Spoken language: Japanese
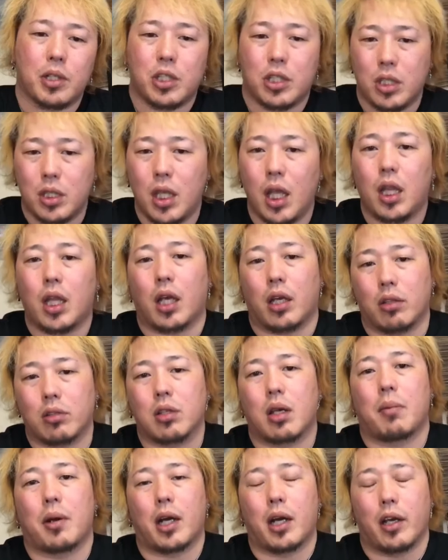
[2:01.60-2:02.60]
まあ、知ってんだけど
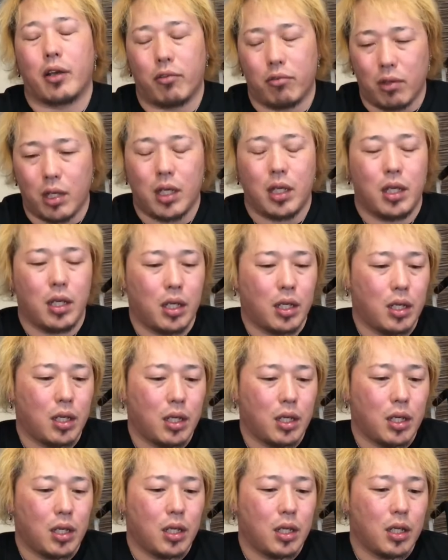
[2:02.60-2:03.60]
さ漫画読んで
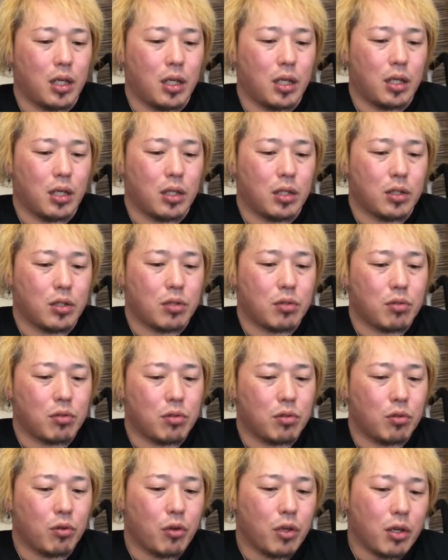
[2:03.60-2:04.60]
そ
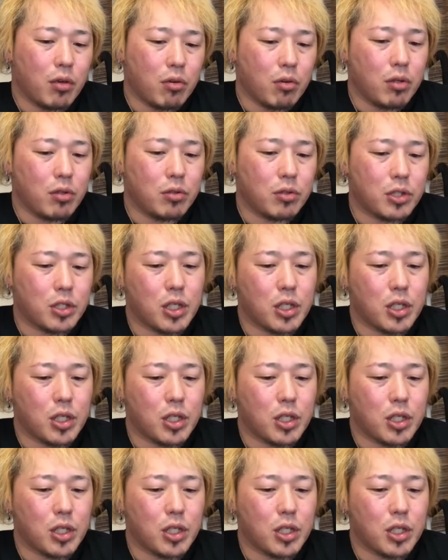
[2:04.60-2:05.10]
ういう乗り越える